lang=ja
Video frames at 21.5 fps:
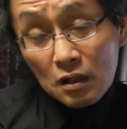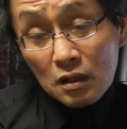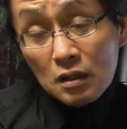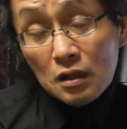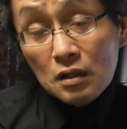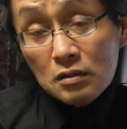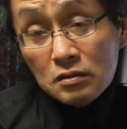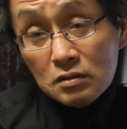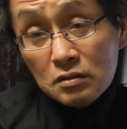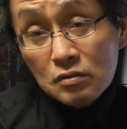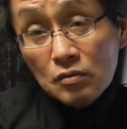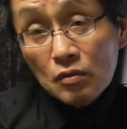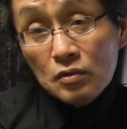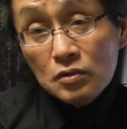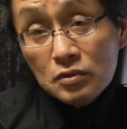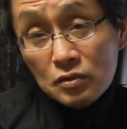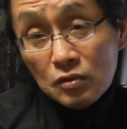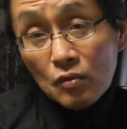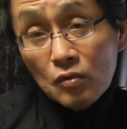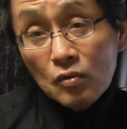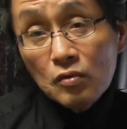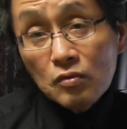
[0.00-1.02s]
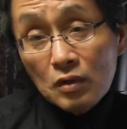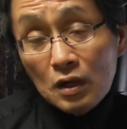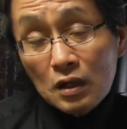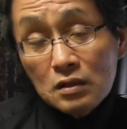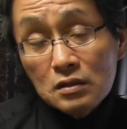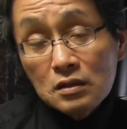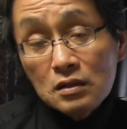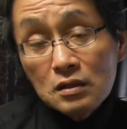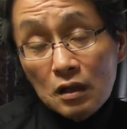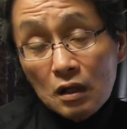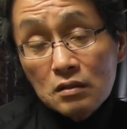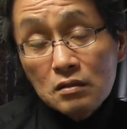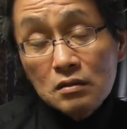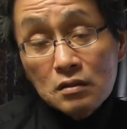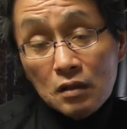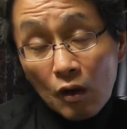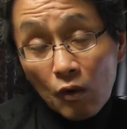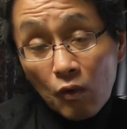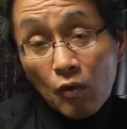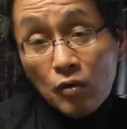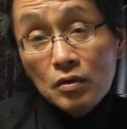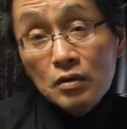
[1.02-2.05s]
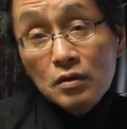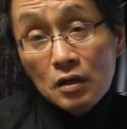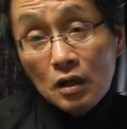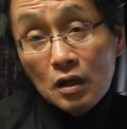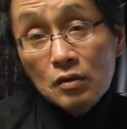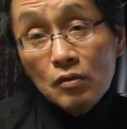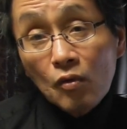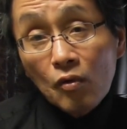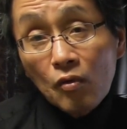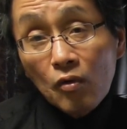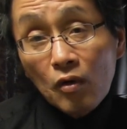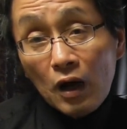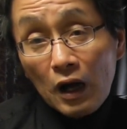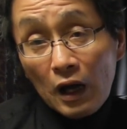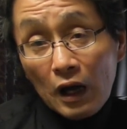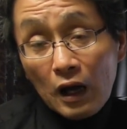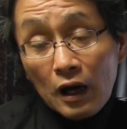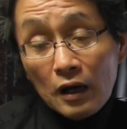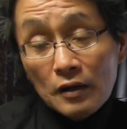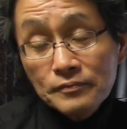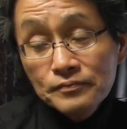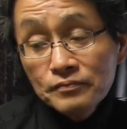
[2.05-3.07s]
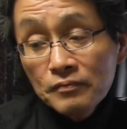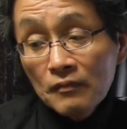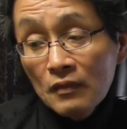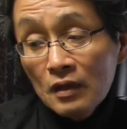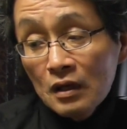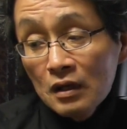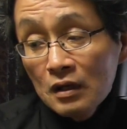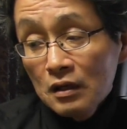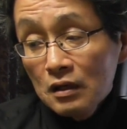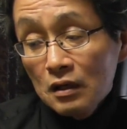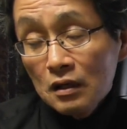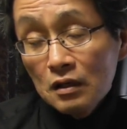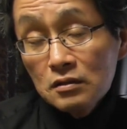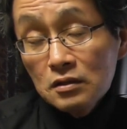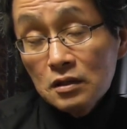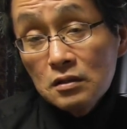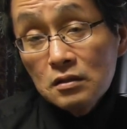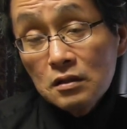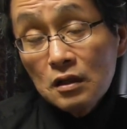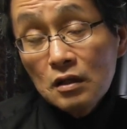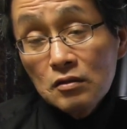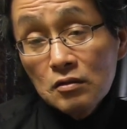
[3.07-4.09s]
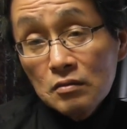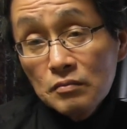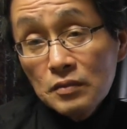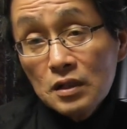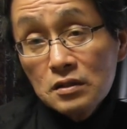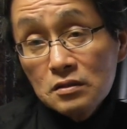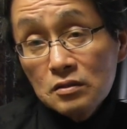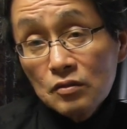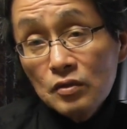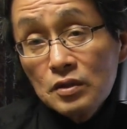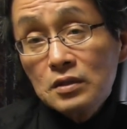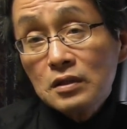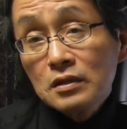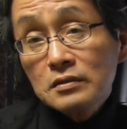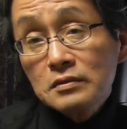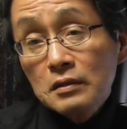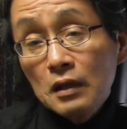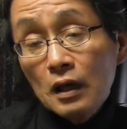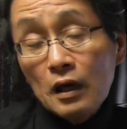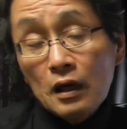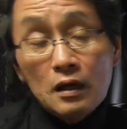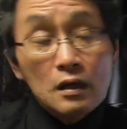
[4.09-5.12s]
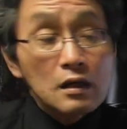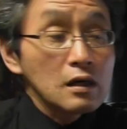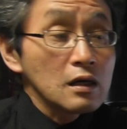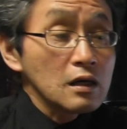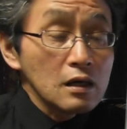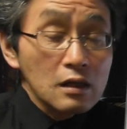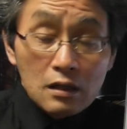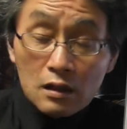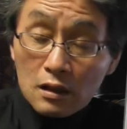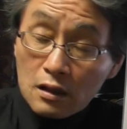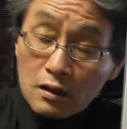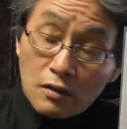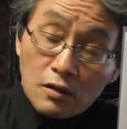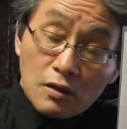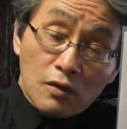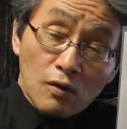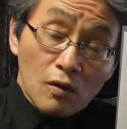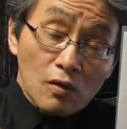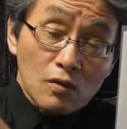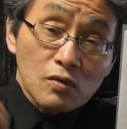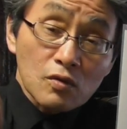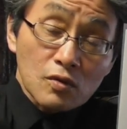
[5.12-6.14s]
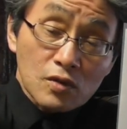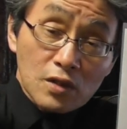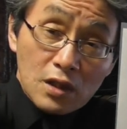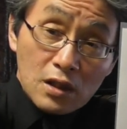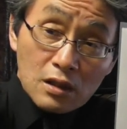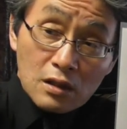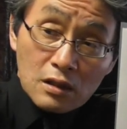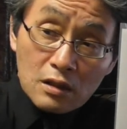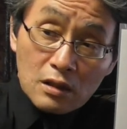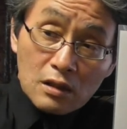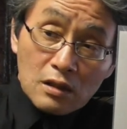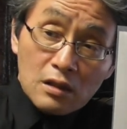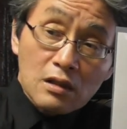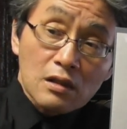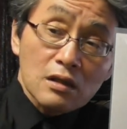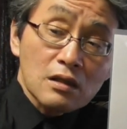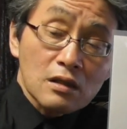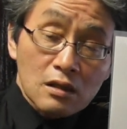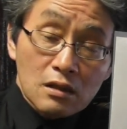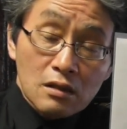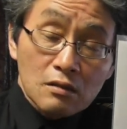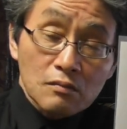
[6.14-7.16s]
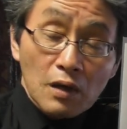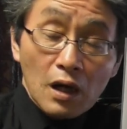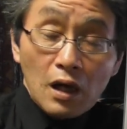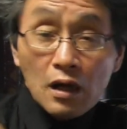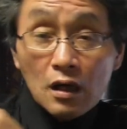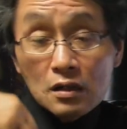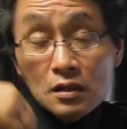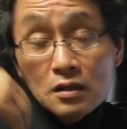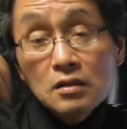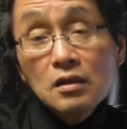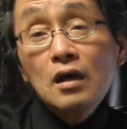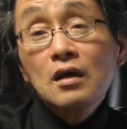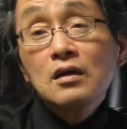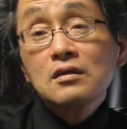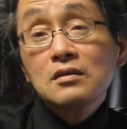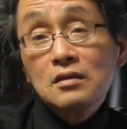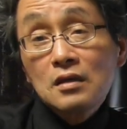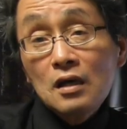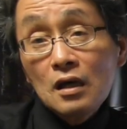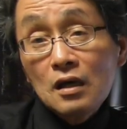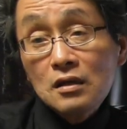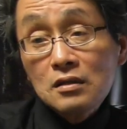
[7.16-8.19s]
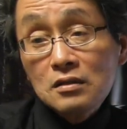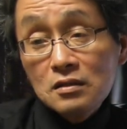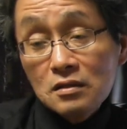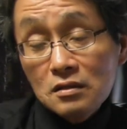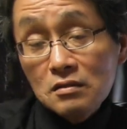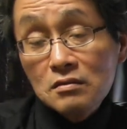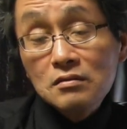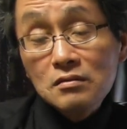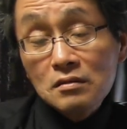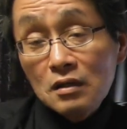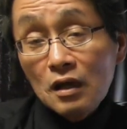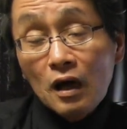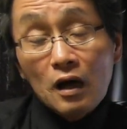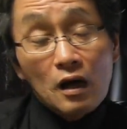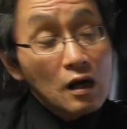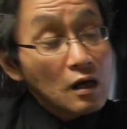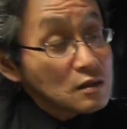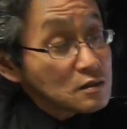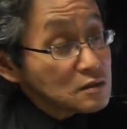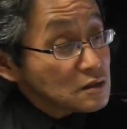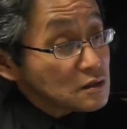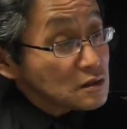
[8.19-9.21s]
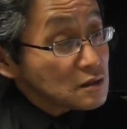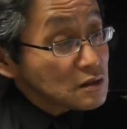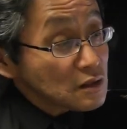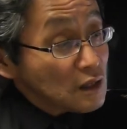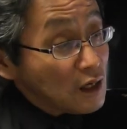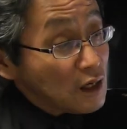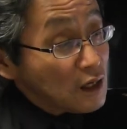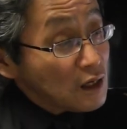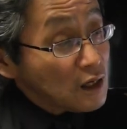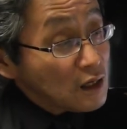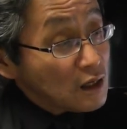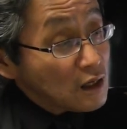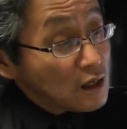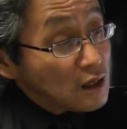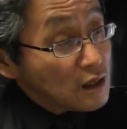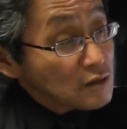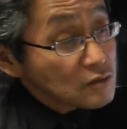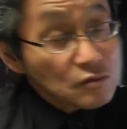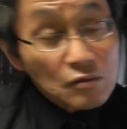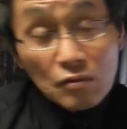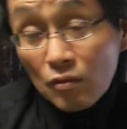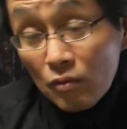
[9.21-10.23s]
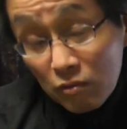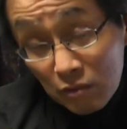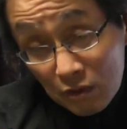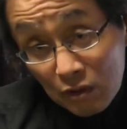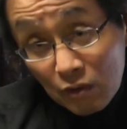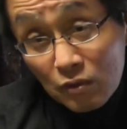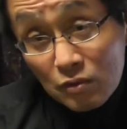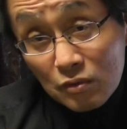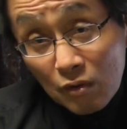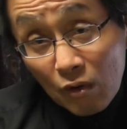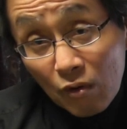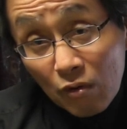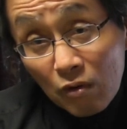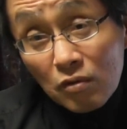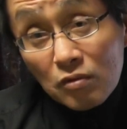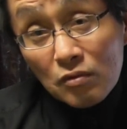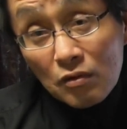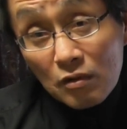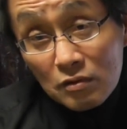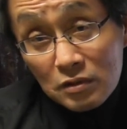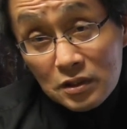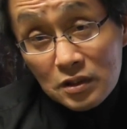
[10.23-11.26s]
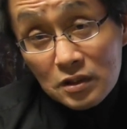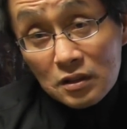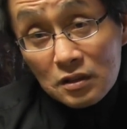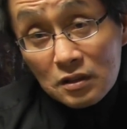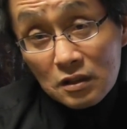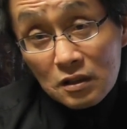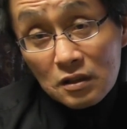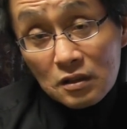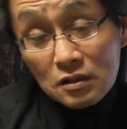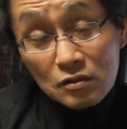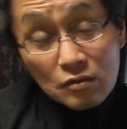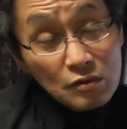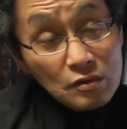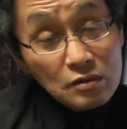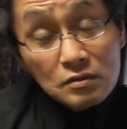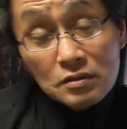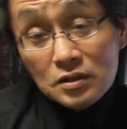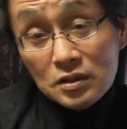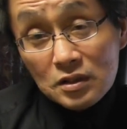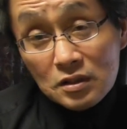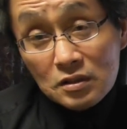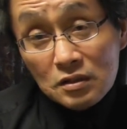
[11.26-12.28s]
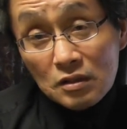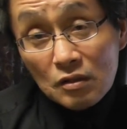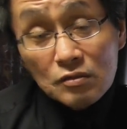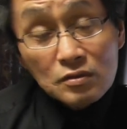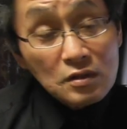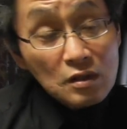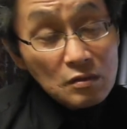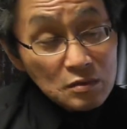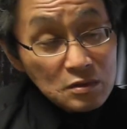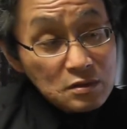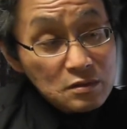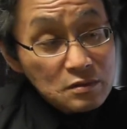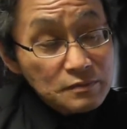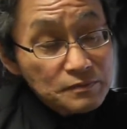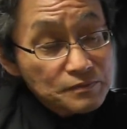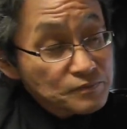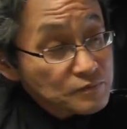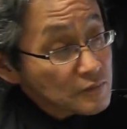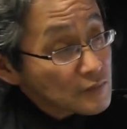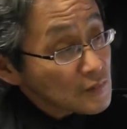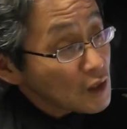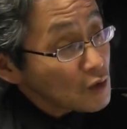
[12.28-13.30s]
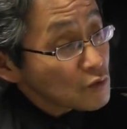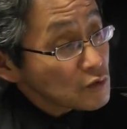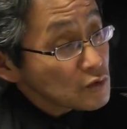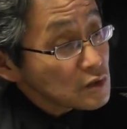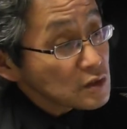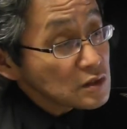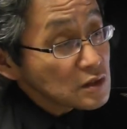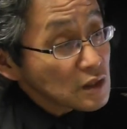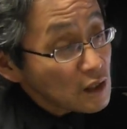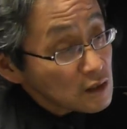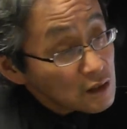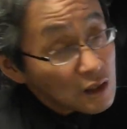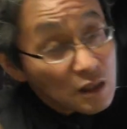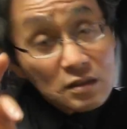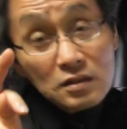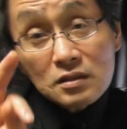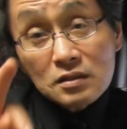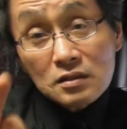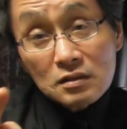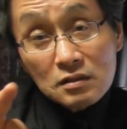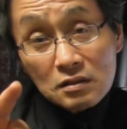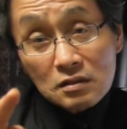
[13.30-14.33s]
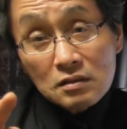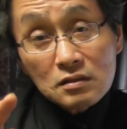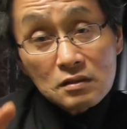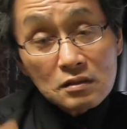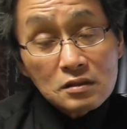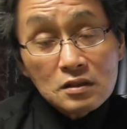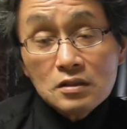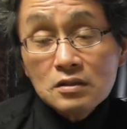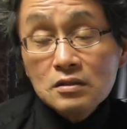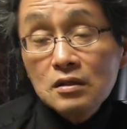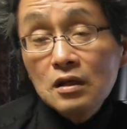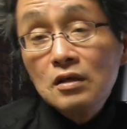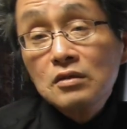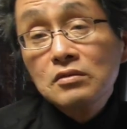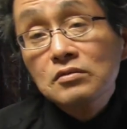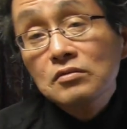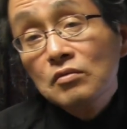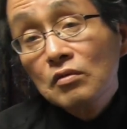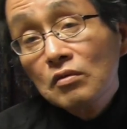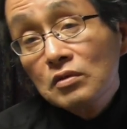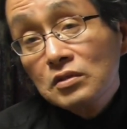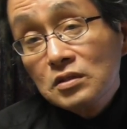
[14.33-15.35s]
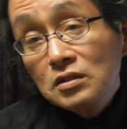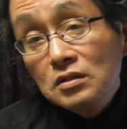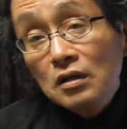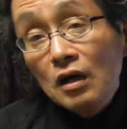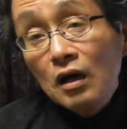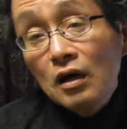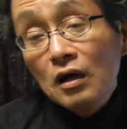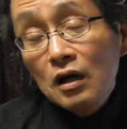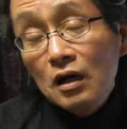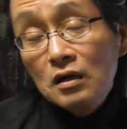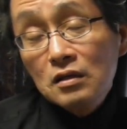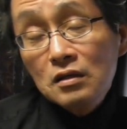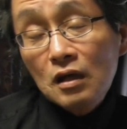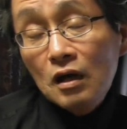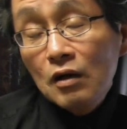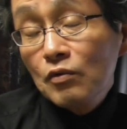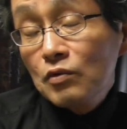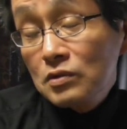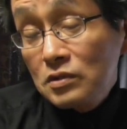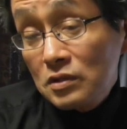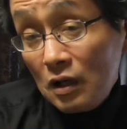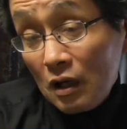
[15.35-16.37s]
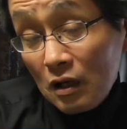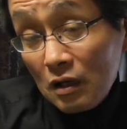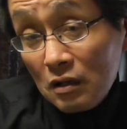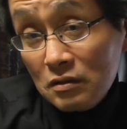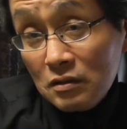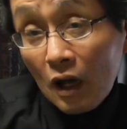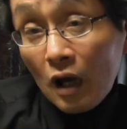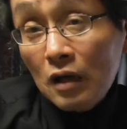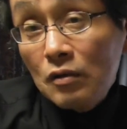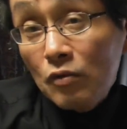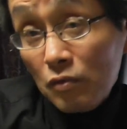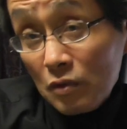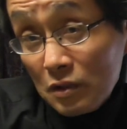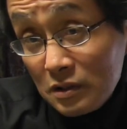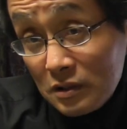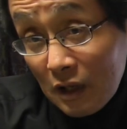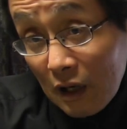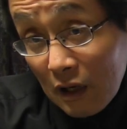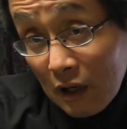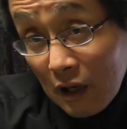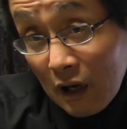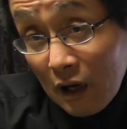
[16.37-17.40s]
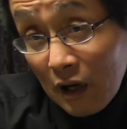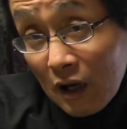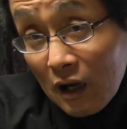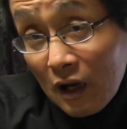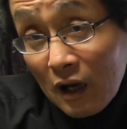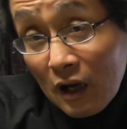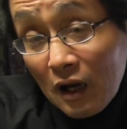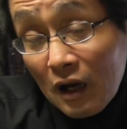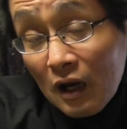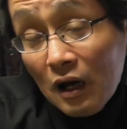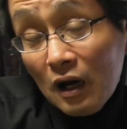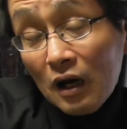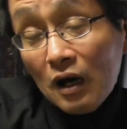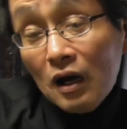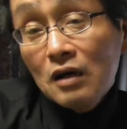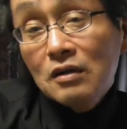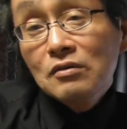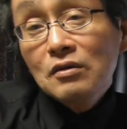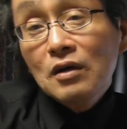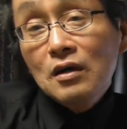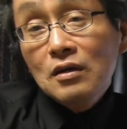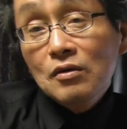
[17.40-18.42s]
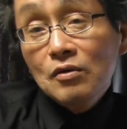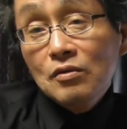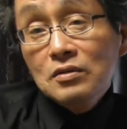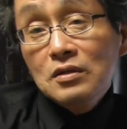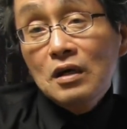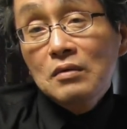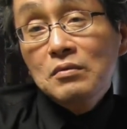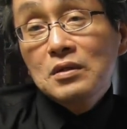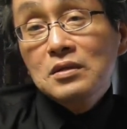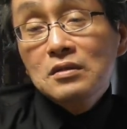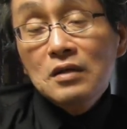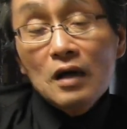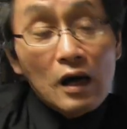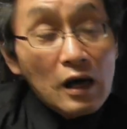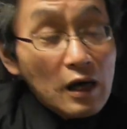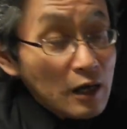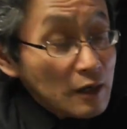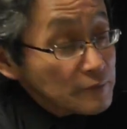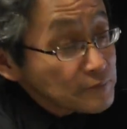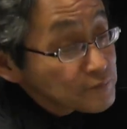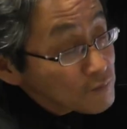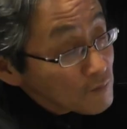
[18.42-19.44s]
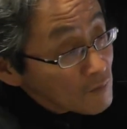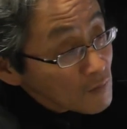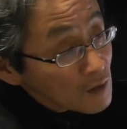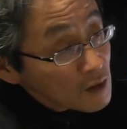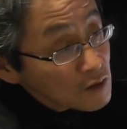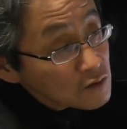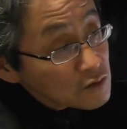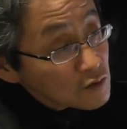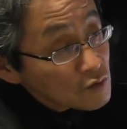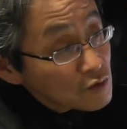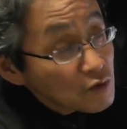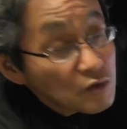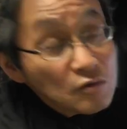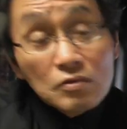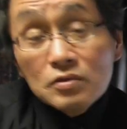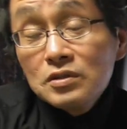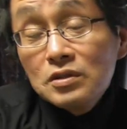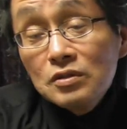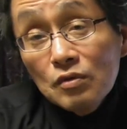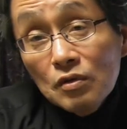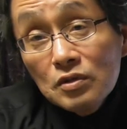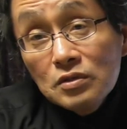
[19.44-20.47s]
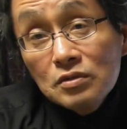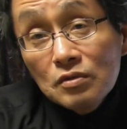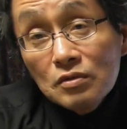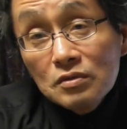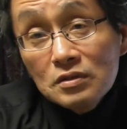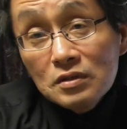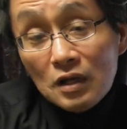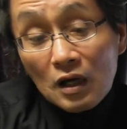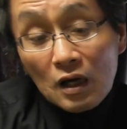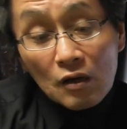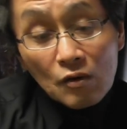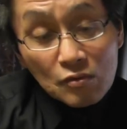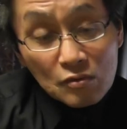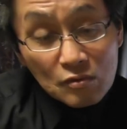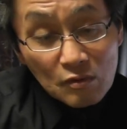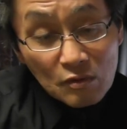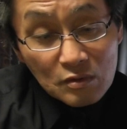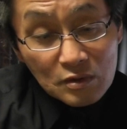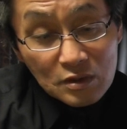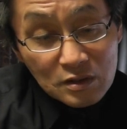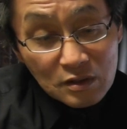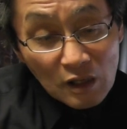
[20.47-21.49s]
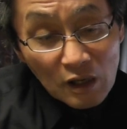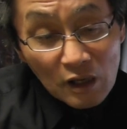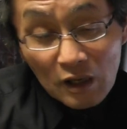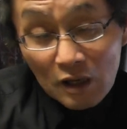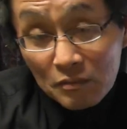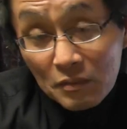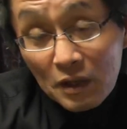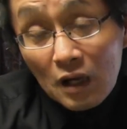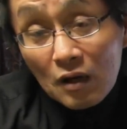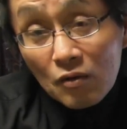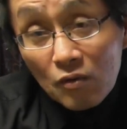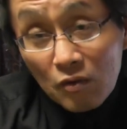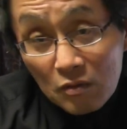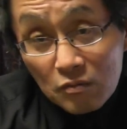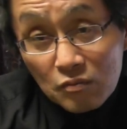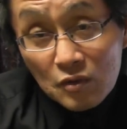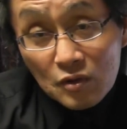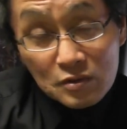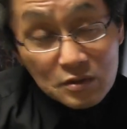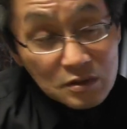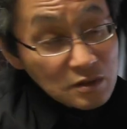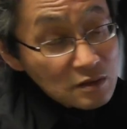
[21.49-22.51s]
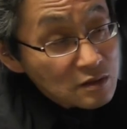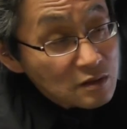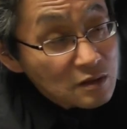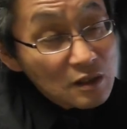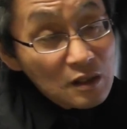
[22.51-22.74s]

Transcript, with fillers: ヶ谷の草案にあった法華堂が、日蓮の滅亡にですね、京都に、まあ、移転して作った寺院が、その京都本国寺という寺院でございます。まあ、このように7つ、日蓮宗の七大あの本山、大本山があるわけでございますが、そのうちの一つがこの北山本門寺。